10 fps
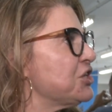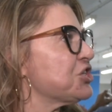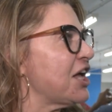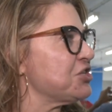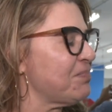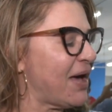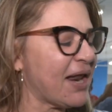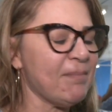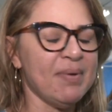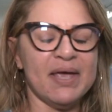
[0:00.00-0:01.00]
está de
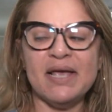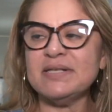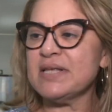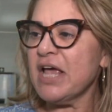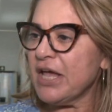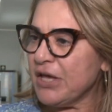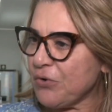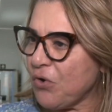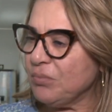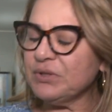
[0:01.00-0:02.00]
parabéns e,
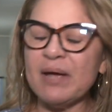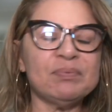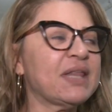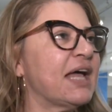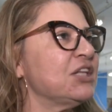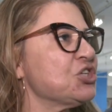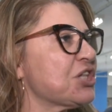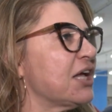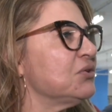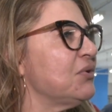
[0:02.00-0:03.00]
como deputada
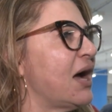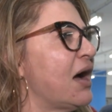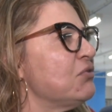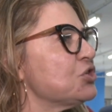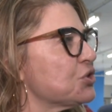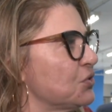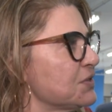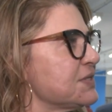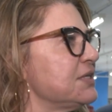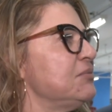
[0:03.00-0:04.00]
estadual, estou
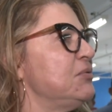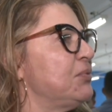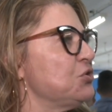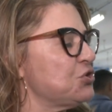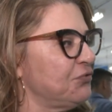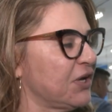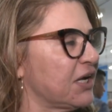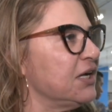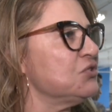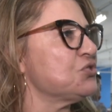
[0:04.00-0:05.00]
sim me
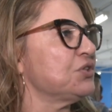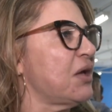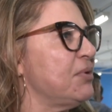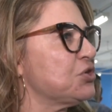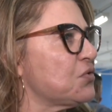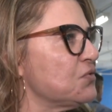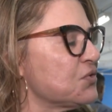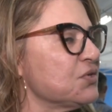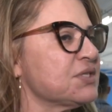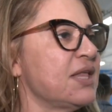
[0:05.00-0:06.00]
prontificando juntamente com os
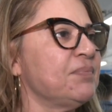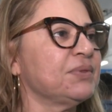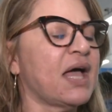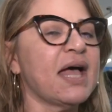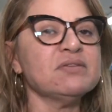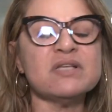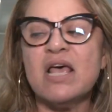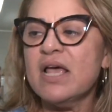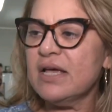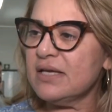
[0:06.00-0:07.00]
outros deputados
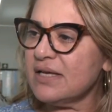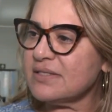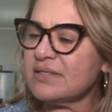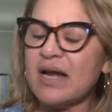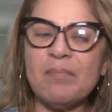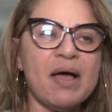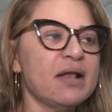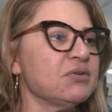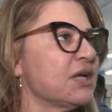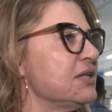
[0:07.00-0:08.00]
e esse
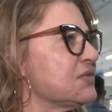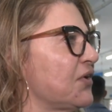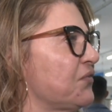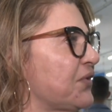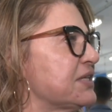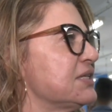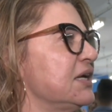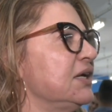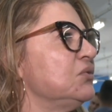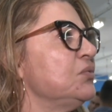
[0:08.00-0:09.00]
trabalho que eles vêm
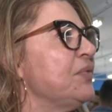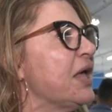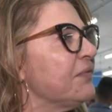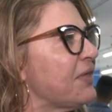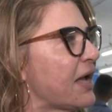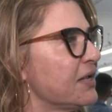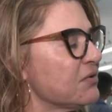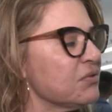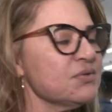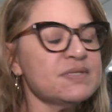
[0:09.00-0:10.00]
fazendo da
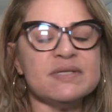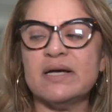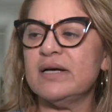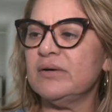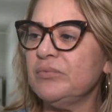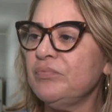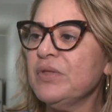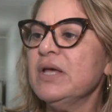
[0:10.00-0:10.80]
inclusão,